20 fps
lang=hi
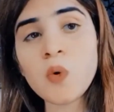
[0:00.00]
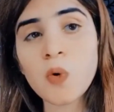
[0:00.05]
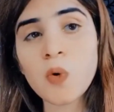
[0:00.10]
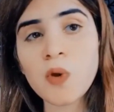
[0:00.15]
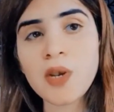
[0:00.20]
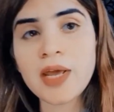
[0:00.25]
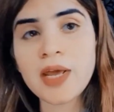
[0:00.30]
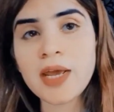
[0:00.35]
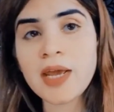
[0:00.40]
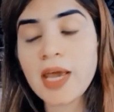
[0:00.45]

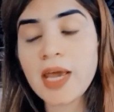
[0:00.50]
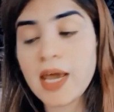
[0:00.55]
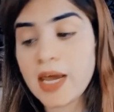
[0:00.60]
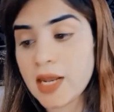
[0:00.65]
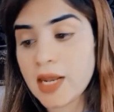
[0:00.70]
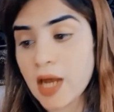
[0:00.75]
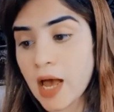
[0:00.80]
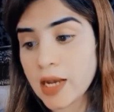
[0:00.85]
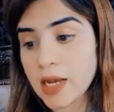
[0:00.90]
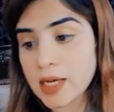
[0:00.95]
खोले
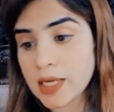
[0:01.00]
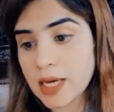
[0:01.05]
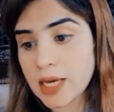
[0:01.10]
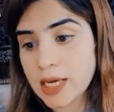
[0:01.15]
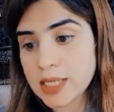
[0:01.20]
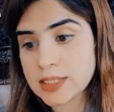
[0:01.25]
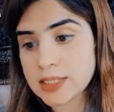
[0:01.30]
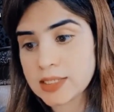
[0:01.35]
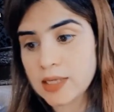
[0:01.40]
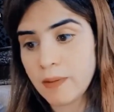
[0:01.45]

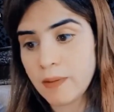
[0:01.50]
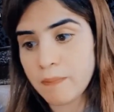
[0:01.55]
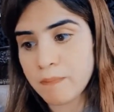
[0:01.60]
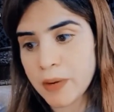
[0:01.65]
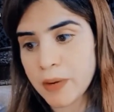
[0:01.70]
हैरानगी से